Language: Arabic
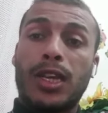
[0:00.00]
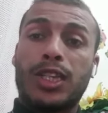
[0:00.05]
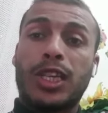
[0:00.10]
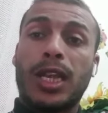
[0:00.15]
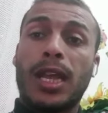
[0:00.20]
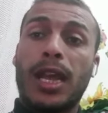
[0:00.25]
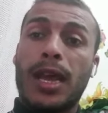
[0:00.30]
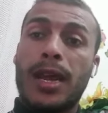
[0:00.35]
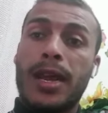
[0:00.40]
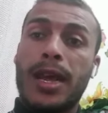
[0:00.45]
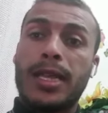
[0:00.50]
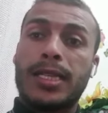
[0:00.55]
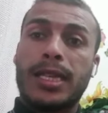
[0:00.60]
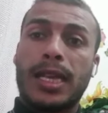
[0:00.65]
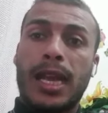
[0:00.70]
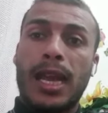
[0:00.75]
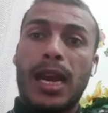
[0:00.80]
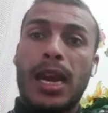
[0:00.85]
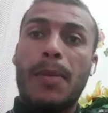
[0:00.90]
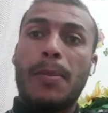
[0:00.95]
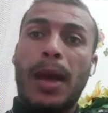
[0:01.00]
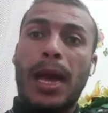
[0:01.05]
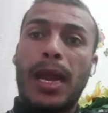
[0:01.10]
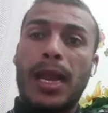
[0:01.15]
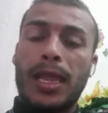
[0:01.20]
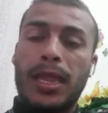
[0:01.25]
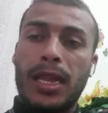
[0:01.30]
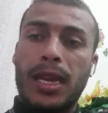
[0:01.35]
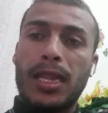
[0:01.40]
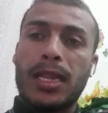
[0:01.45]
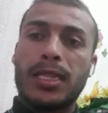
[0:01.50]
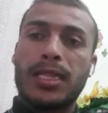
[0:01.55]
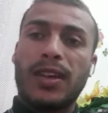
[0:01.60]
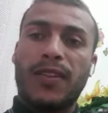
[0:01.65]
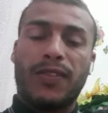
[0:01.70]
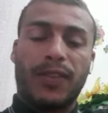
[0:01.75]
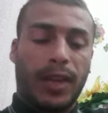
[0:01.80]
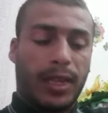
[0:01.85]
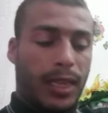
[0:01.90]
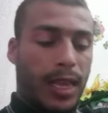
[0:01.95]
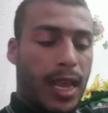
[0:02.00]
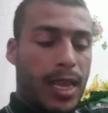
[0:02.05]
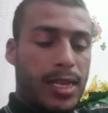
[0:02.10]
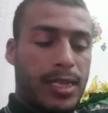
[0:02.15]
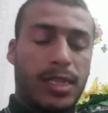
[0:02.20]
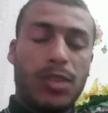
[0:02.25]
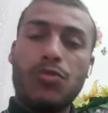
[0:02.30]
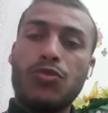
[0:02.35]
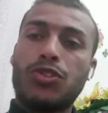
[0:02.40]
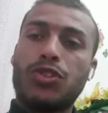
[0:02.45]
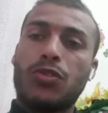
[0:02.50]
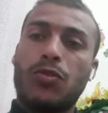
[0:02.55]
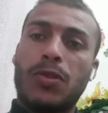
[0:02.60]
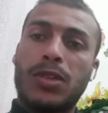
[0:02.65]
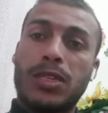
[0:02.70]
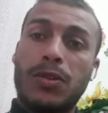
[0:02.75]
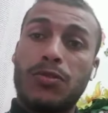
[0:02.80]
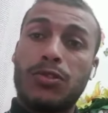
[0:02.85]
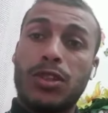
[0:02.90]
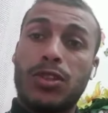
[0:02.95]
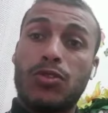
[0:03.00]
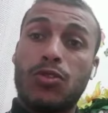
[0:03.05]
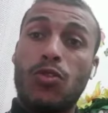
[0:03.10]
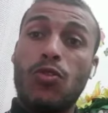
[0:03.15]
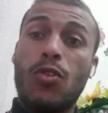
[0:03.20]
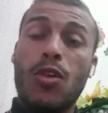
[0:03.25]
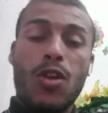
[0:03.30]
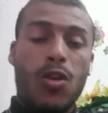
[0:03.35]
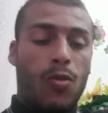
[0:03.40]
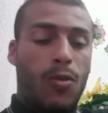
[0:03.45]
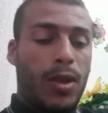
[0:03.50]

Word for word: شيء أنا أتكلم على ثلاثة أفراد أي زوج وزوجته